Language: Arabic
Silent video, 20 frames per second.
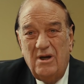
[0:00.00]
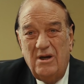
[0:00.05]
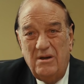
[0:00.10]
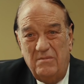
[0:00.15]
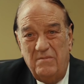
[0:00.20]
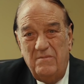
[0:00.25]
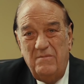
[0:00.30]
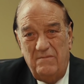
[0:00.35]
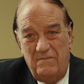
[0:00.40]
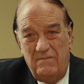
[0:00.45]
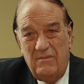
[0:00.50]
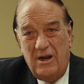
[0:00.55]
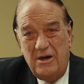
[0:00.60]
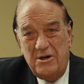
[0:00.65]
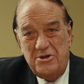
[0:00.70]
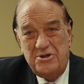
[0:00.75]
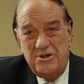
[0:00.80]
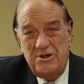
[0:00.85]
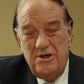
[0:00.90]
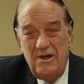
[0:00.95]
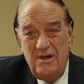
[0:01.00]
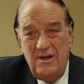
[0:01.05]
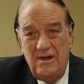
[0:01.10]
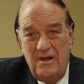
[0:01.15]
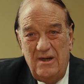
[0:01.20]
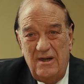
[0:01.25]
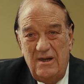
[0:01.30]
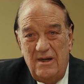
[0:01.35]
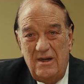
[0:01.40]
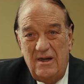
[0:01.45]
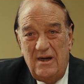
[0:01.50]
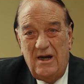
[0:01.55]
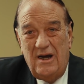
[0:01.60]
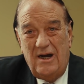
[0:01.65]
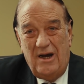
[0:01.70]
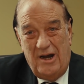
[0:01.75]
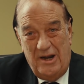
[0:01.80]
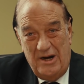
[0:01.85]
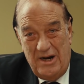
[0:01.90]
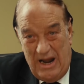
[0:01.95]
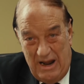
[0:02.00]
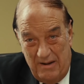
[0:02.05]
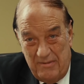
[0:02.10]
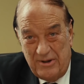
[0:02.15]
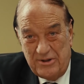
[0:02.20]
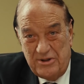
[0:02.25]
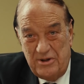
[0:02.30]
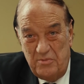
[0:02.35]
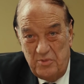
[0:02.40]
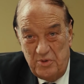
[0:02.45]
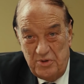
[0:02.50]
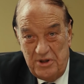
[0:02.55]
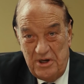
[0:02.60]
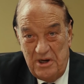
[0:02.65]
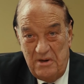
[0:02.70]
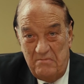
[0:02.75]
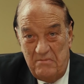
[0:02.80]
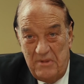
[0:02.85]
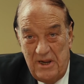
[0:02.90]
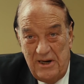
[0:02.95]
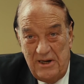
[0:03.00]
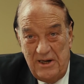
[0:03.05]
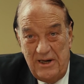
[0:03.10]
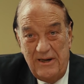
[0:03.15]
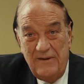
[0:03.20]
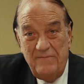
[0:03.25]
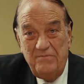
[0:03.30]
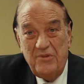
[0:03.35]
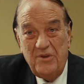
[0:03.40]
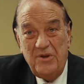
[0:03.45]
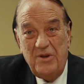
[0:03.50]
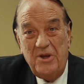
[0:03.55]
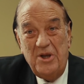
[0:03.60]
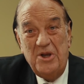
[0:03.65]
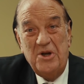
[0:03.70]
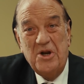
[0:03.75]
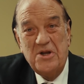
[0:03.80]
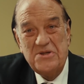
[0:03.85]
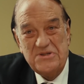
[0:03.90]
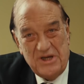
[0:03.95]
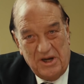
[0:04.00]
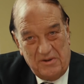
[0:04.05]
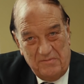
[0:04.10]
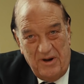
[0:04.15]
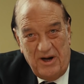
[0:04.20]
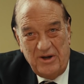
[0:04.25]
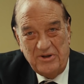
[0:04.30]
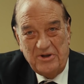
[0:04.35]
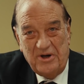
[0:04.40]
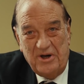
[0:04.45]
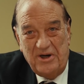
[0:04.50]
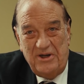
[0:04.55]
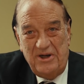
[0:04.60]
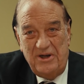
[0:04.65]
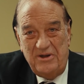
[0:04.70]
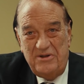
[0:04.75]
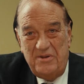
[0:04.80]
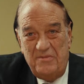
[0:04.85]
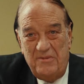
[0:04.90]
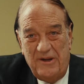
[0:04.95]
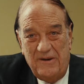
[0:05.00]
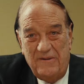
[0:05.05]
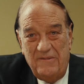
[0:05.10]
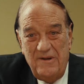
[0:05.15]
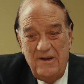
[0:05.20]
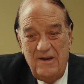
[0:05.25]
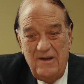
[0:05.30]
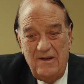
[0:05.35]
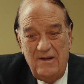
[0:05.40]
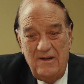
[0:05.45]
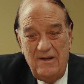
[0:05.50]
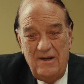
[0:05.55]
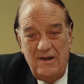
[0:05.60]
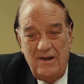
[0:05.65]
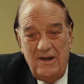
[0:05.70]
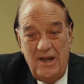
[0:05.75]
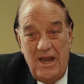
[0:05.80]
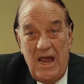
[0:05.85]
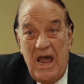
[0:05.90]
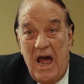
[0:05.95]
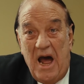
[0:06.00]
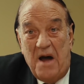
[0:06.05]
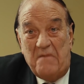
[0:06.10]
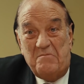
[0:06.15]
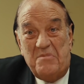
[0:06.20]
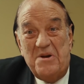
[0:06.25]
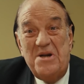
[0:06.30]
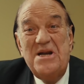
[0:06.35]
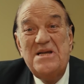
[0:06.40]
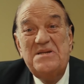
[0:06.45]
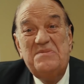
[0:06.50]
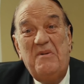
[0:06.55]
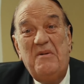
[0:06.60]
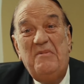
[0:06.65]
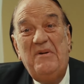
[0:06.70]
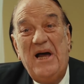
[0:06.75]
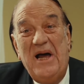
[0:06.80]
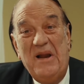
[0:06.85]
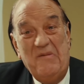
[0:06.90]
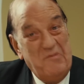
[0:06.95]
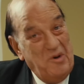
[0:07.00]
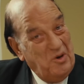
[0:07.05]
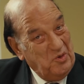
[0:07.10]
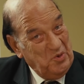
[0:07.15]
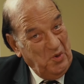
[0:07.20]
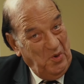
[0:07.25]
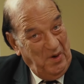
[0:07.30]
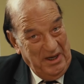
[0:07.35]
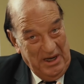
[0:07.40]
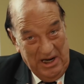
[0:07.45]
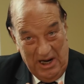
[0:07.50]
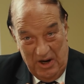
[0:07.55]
طيب معلش انا هبعت المدير المالي ينسق مع اداره الائتمان بالنسبه بقى لموضوع